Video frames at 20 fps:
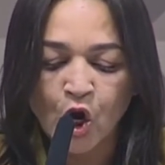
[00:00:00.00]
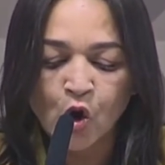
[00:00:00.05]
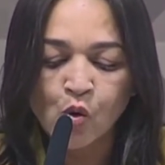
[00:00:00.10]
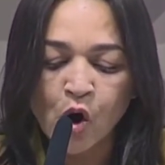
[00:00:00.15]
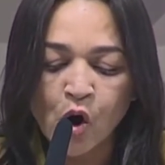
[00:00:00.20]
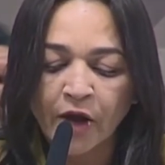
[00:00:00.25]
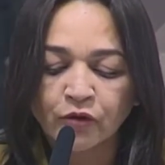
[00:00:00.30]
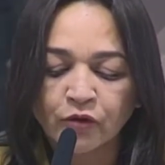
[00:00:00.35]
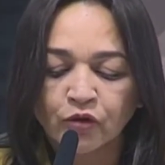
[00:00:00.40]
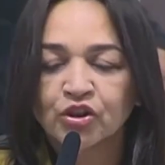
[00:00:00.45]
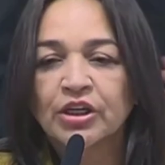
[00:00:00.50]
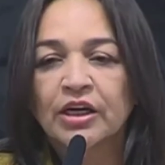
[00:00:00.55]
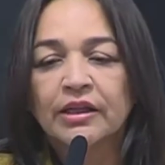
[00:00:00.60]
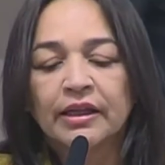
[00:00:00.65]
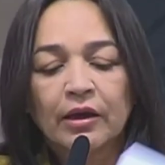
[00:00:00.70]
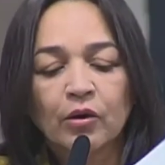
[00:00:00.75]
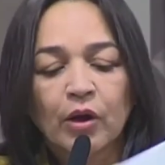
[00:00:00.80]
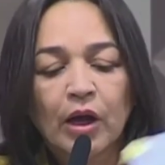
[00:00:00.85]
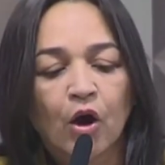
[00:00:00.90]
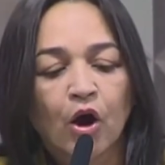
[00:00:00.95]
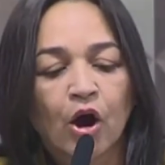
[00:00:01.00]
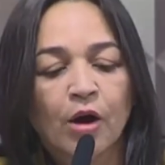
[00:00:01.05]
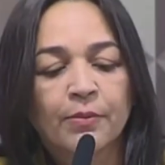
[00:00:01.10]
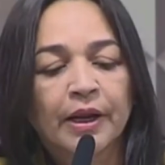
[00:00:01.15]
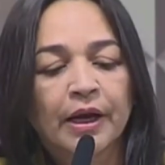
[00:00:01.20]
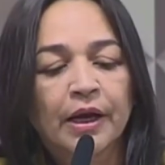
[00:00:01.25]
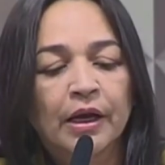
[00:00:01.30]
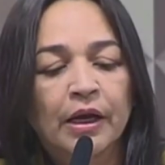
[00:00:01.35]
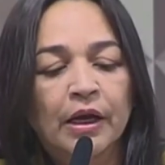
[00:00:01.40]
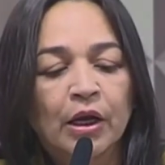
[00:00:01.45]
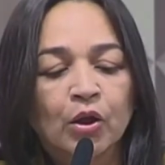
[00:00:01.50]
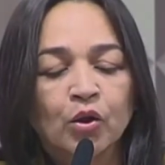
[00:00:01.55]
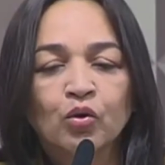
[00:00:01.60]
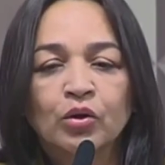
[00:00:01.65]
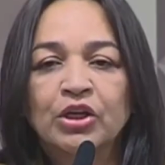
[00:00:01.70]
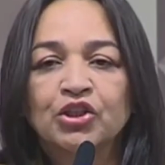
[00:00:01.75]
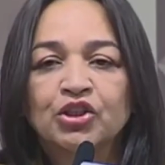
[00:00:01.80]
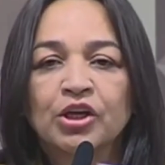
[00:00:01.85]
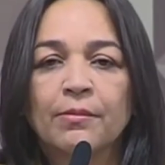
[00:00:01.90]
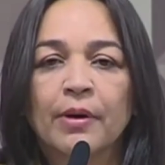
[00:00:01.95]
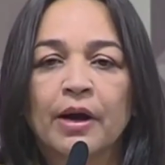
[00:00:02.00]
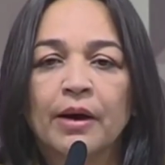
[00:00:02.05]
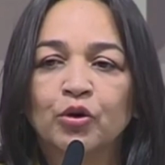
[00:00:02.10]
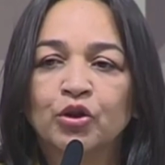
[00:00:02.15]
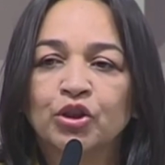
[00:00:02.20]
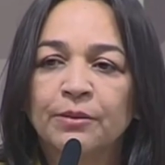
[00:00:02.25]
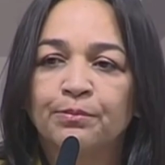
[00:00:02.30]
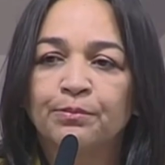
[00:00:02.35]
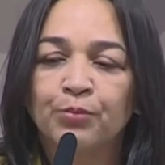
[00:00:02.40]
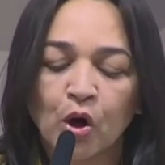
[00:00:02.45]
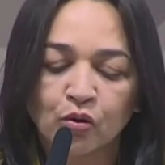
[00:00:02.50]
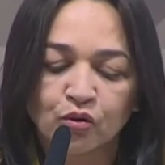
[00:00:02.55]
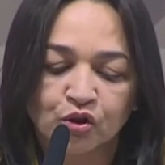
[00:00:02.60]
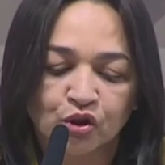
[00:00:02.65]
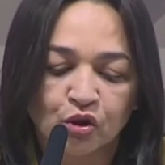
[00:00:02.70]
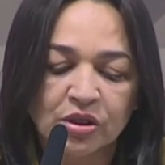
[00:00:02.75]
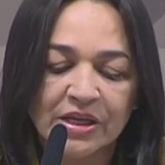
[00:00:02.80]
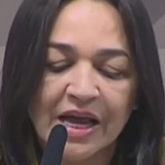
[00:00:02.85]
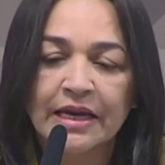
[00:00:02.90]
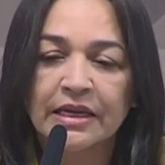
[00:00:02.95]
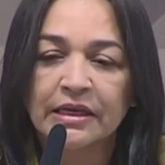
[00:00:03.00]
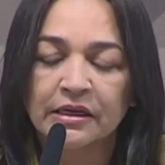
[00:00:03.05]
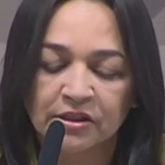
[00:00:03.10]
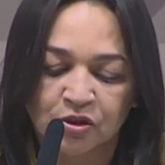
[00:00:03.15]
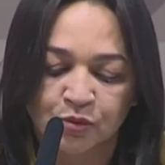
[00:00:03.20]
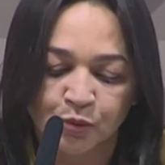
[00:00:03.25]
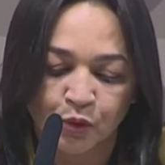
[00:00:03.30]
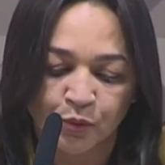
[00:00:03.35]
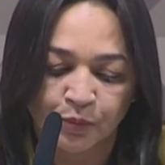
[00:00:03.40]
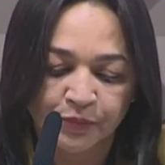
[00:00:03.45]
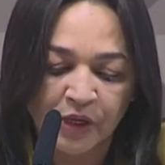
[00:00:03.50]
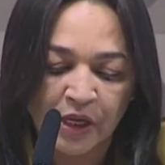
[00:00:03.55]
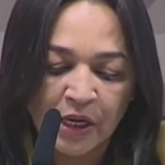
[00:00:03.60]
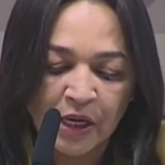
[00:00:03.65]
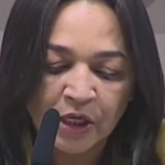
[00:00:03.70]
O 8 de janeiro é obra do que chamamos de bolsonarismo.